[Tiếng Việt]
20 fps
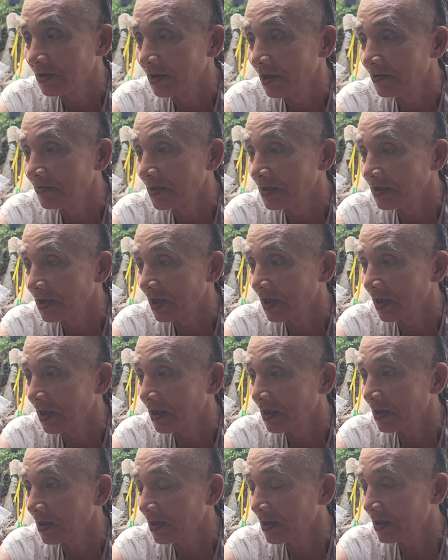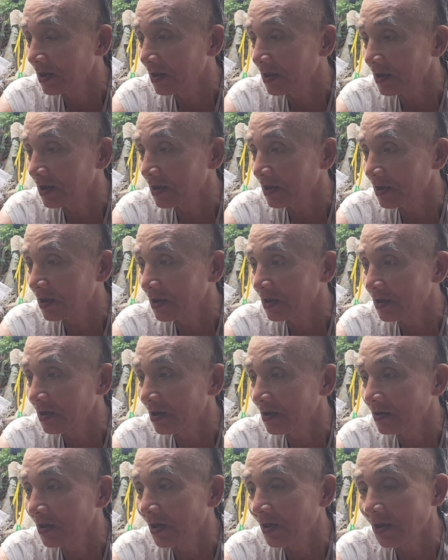nếu mình vẽ ờ,
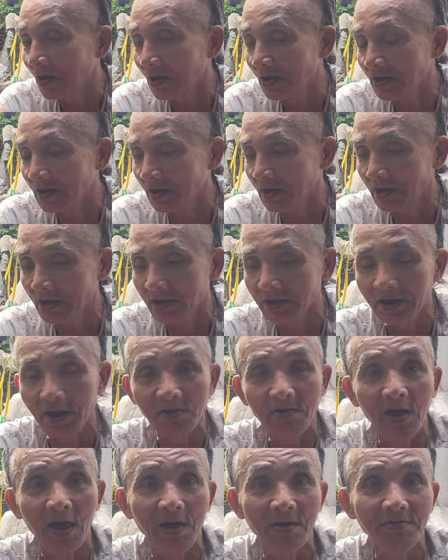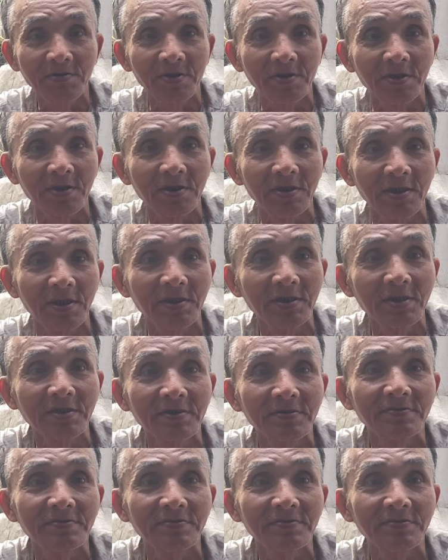non non mình tiểu học rồi được